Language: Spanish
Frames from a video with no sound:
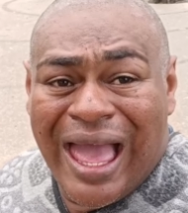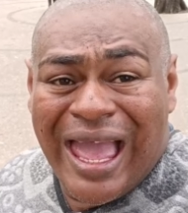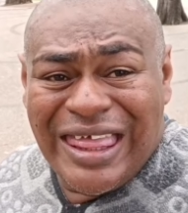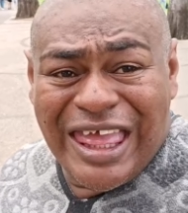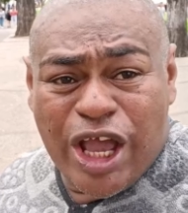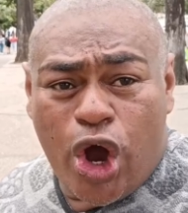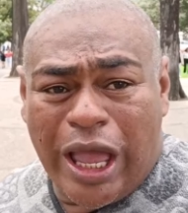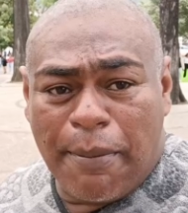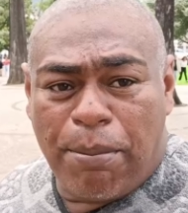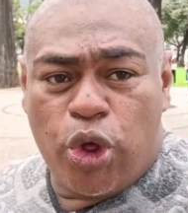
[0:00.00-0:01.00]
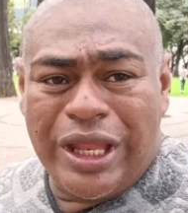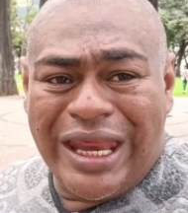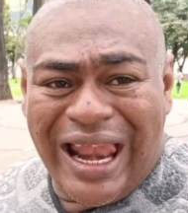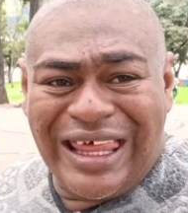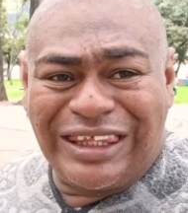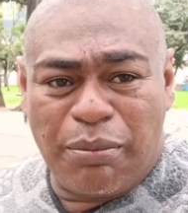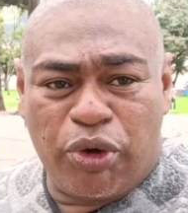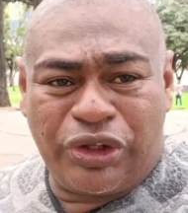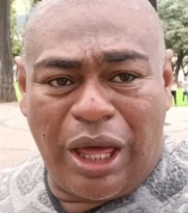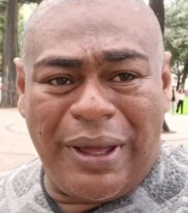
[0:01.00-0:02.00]
Y digo que podría
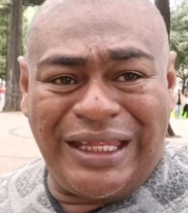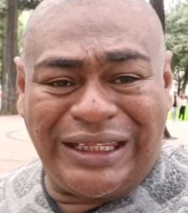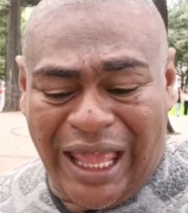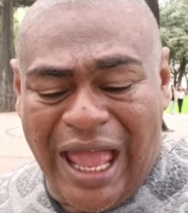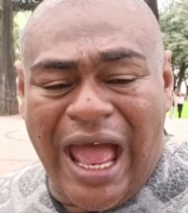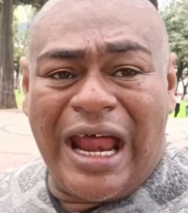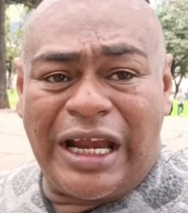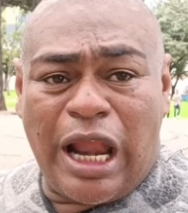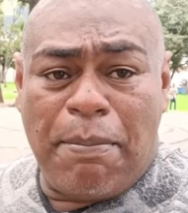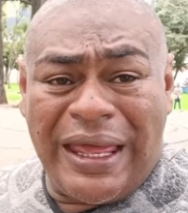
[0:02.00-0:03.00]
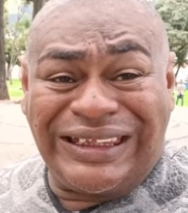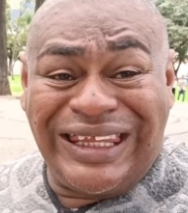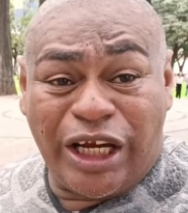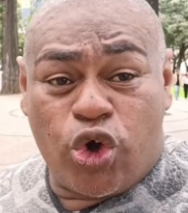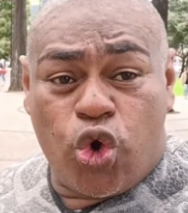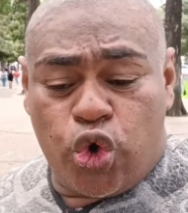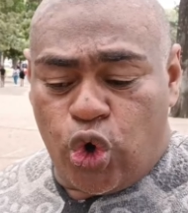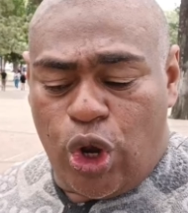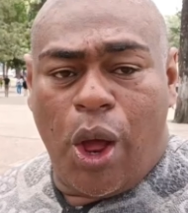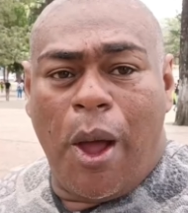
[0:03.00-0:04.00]
lastimosamente repetir
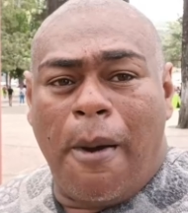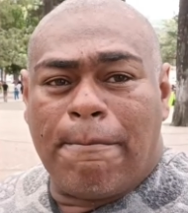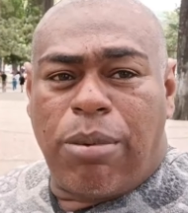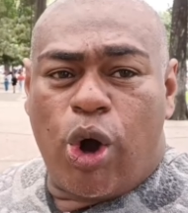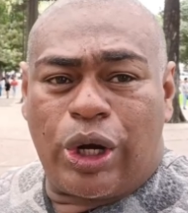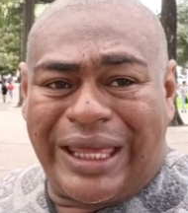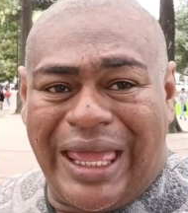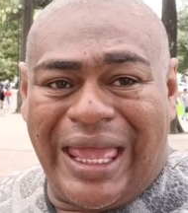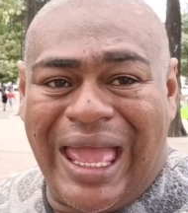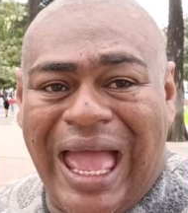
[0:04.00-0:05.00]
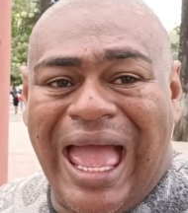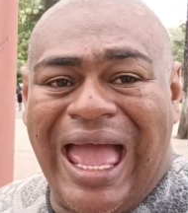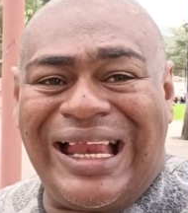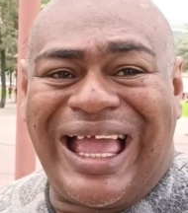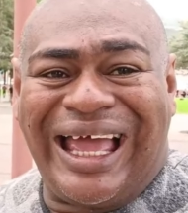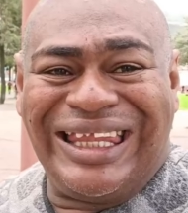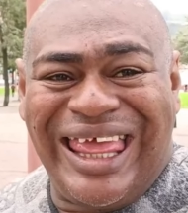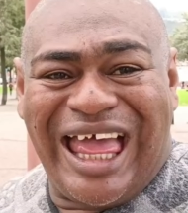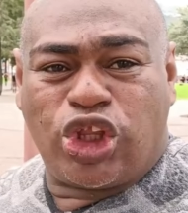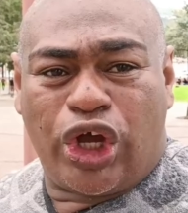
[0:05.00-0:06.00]
curul porque el
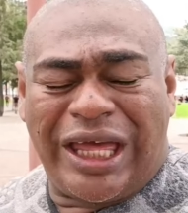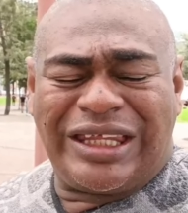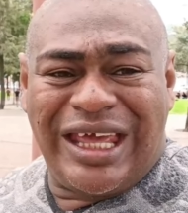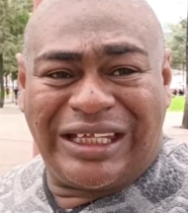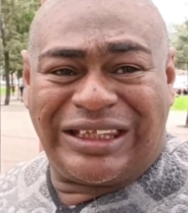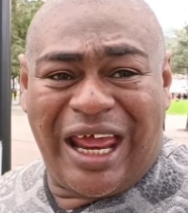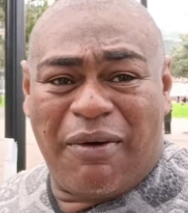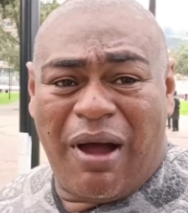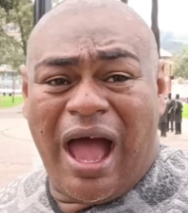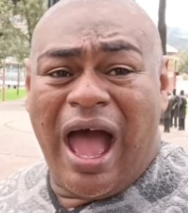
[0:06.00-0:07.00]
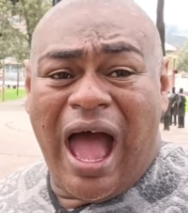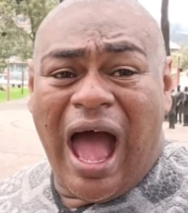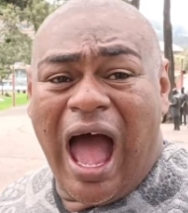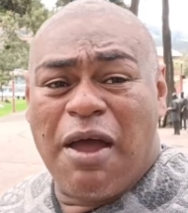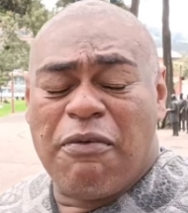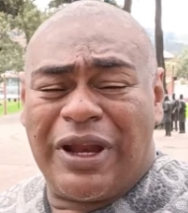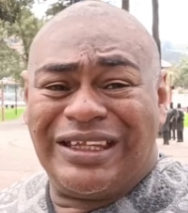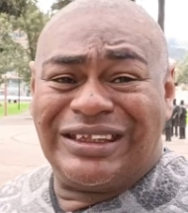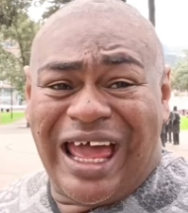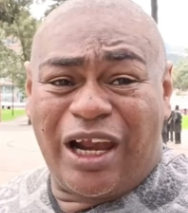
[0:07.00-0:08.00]
candidato que se atreva a
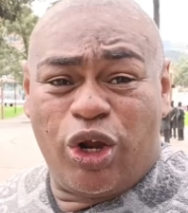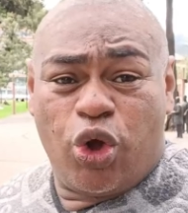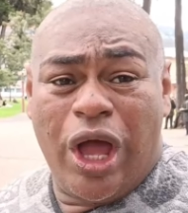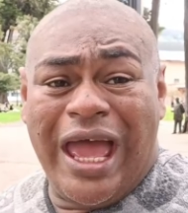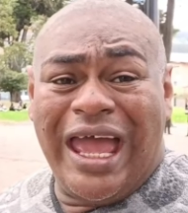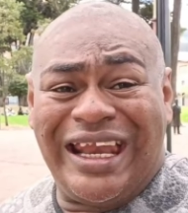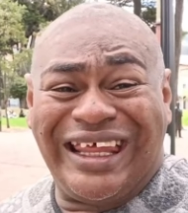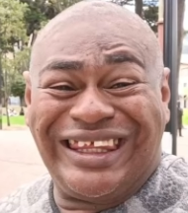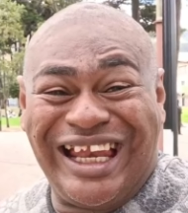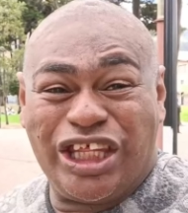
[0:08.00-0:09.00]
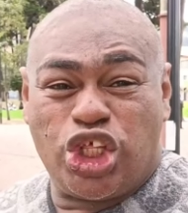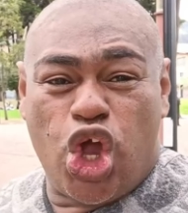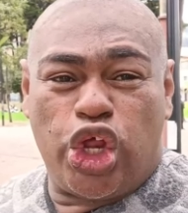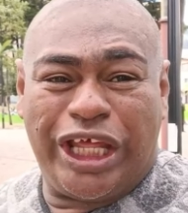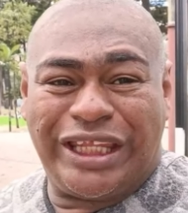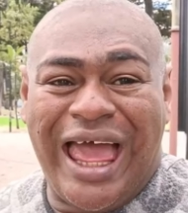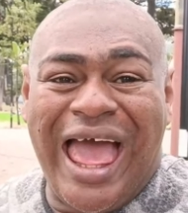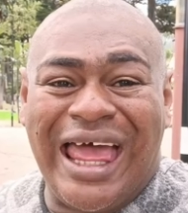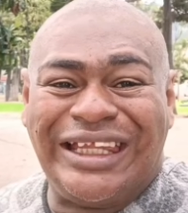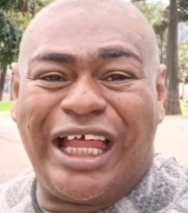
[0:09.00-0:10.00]
enfrentarlo en las elecciones
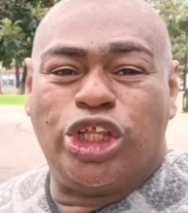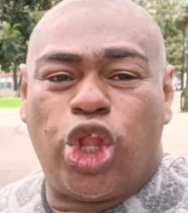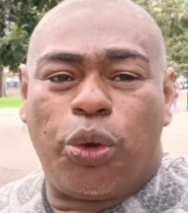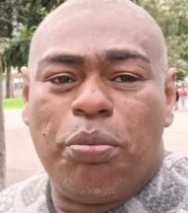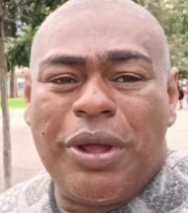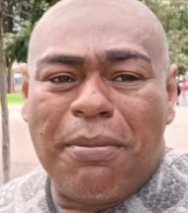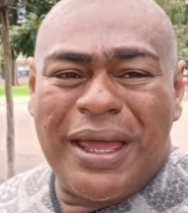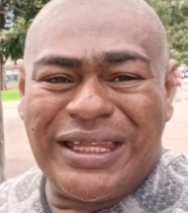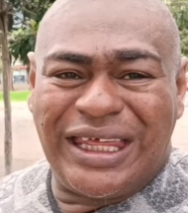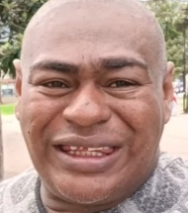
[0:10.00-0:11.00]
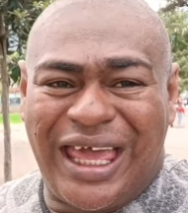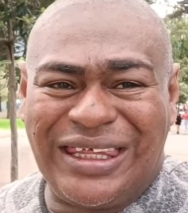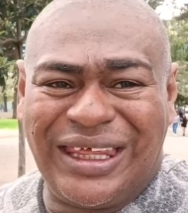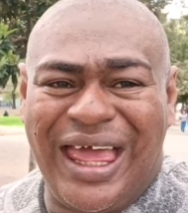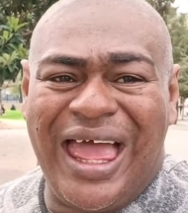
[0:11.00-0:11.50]
de 2026